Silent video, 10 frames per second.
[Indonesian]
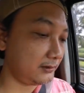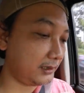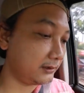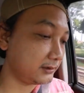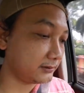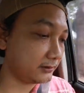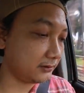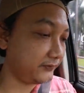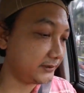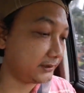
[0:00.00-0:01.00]
underscore
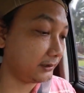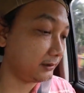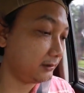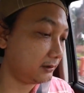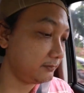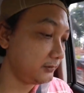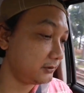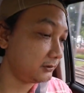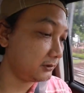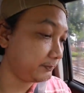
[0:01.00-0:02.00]
official Om
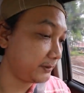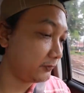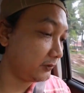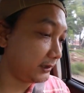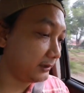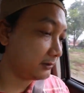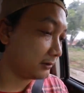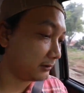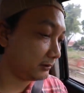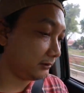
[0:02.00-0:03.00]
untuk pemula
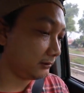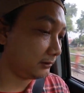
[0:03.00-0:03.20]
drone